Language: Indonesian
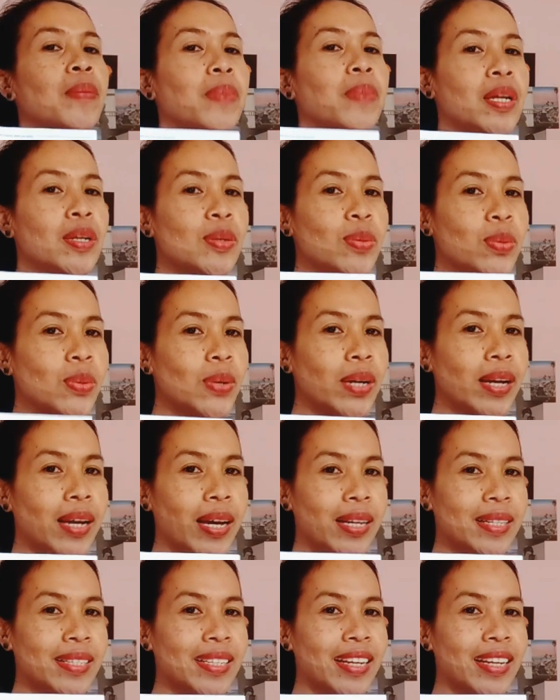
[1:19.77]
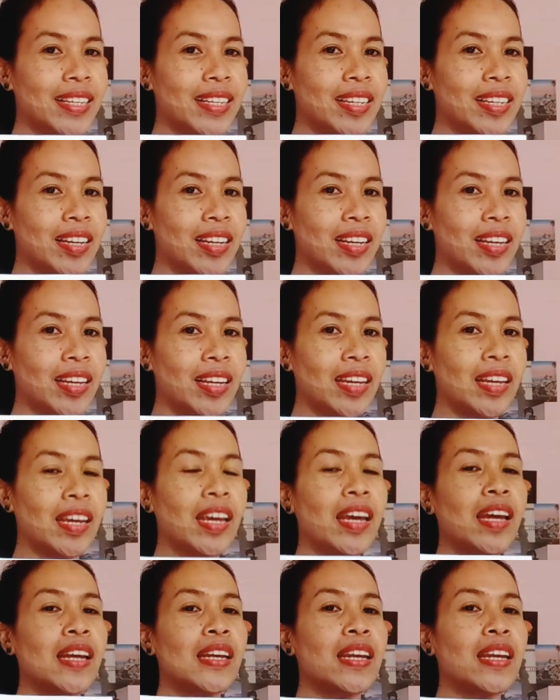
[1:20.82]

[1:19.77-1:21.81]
pin Google AdSense ini